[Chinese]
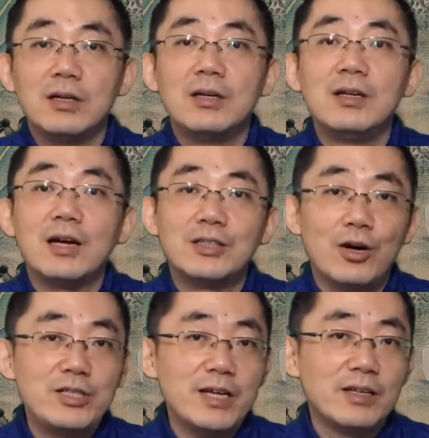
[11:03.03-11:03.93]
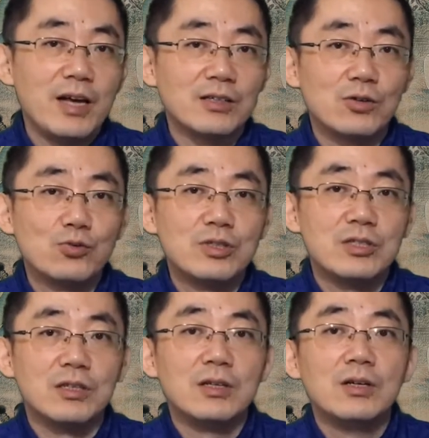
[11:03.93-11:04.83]
两条线的两个故
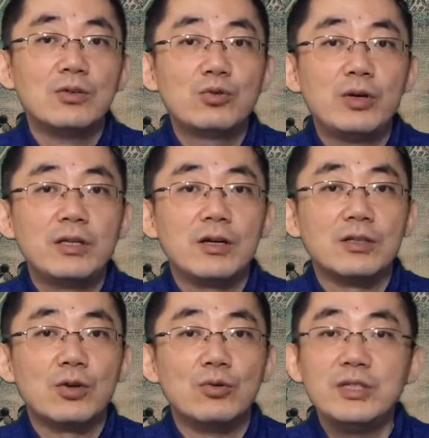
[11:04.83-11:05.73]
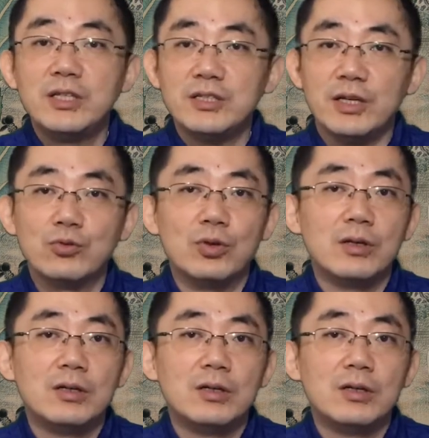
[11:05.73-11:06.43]
事推到了同一个结果，